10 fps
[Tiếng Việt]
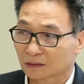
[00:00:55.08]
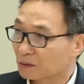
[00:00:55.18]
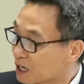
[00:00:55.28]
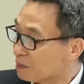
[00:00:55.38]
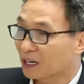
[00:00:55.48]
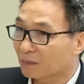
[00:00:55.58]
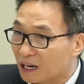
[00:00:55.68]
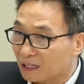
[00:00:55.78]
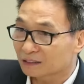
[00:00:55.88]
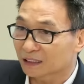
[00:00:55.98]
làm sao mà các
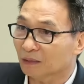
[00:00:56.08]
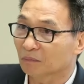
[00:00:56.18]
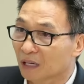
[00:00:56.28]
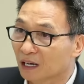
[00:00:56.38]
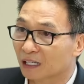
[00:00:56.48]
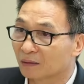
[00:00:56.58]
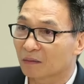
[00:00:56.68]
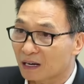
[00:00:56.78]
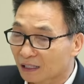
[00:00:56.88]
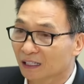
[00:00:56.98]
bác rét mưa này
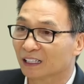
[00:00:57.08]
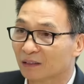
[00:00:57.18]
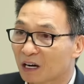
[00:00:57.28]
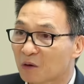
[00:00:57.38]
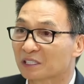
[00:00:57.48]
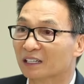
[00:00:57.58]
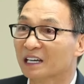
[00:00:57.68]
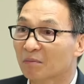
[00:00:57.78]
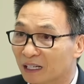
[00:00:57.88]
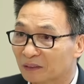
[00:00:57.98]
các bác đi thì các bác không sợ
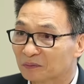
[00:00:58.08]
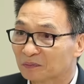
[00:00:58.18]
nhiễm mà.